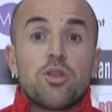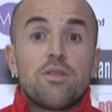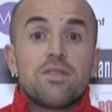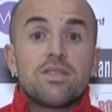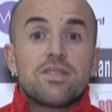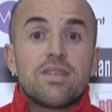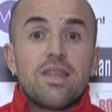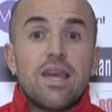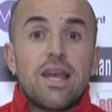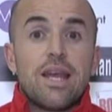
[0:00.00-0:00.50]
di
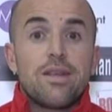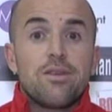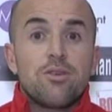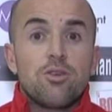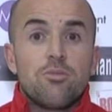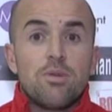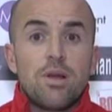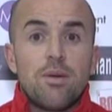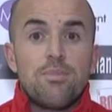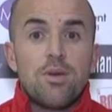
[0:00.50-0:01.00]
vista tecnico,
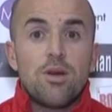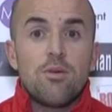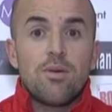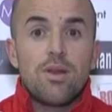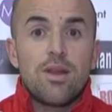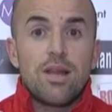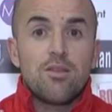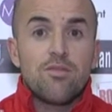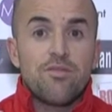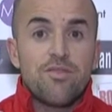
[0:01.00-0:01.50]
come abbiamo
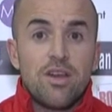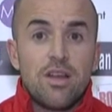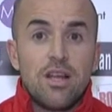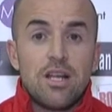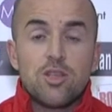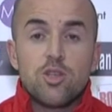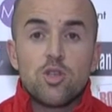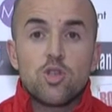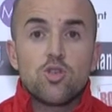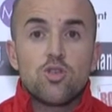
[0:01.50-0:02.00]
parlato fino
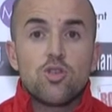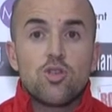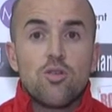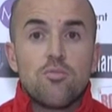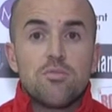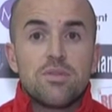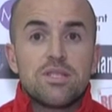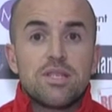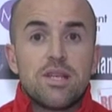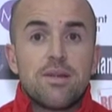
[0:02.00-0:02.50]
all'altro giorno con
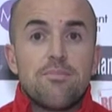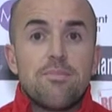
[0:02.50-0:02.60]
Mr.